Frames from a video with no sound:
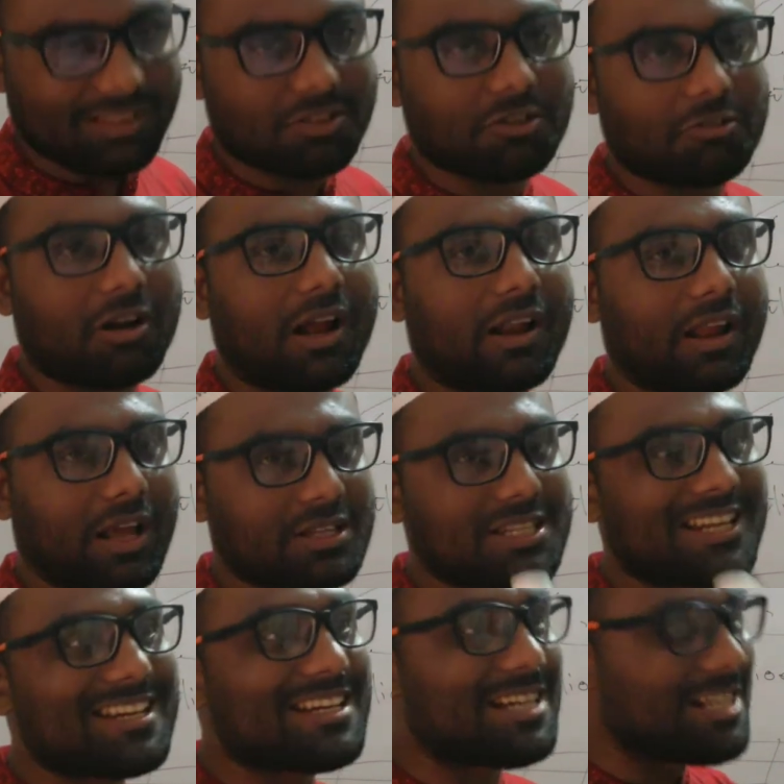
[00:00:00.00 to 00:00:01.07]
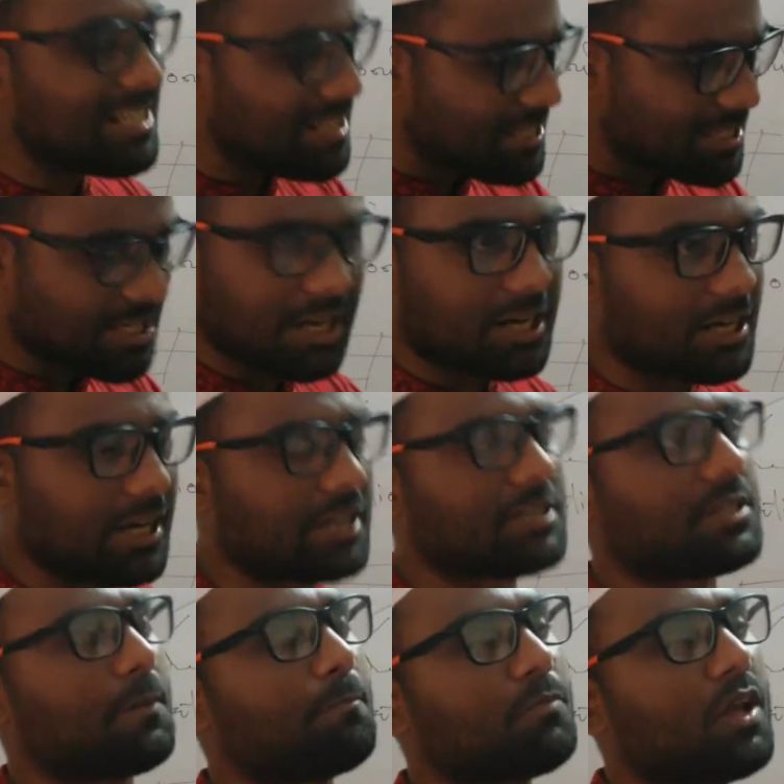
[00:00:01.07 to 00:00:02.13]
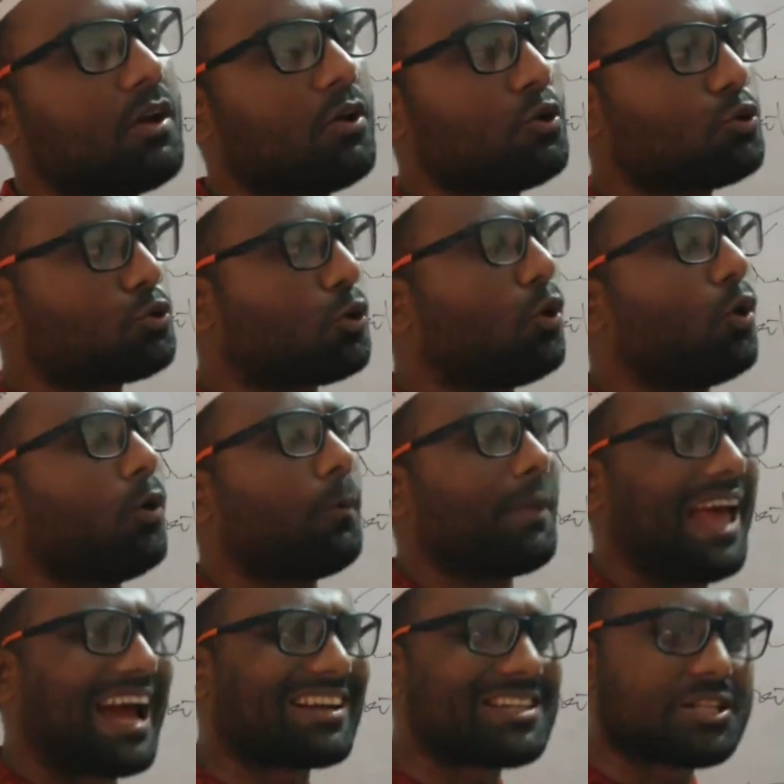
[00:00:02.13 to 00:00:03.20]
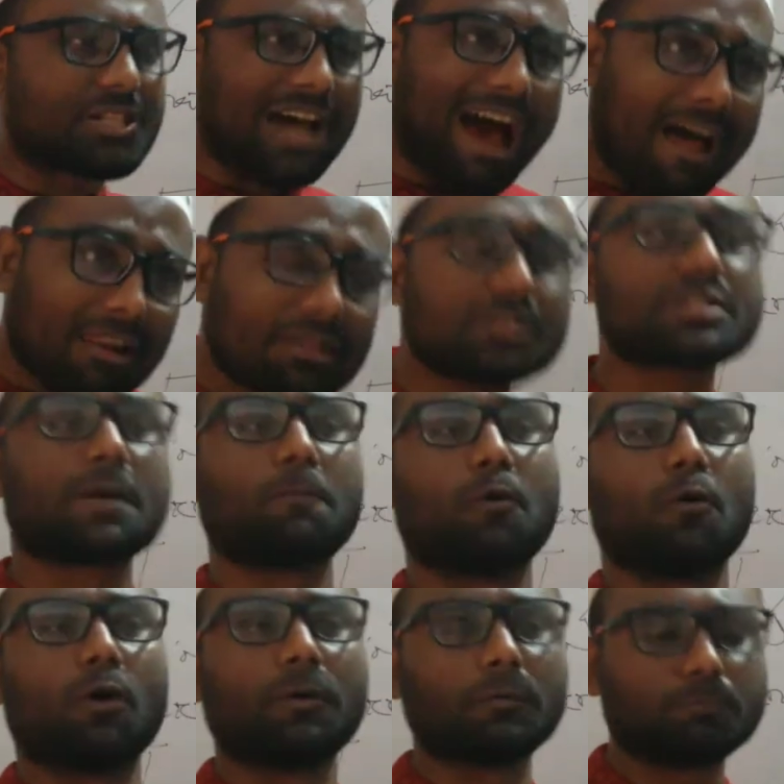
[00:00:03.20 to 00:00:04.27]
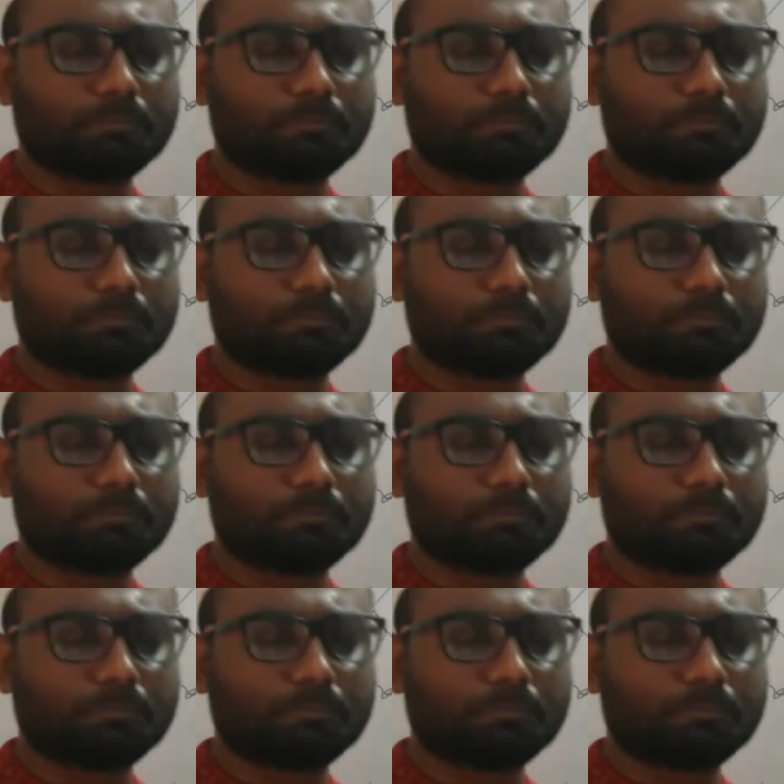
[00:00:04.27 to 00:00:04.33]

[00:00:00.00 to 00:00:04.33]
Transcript: দ্বিতীয় লাইনে আছে ইন্টারনেট তো একটি জাল যেমন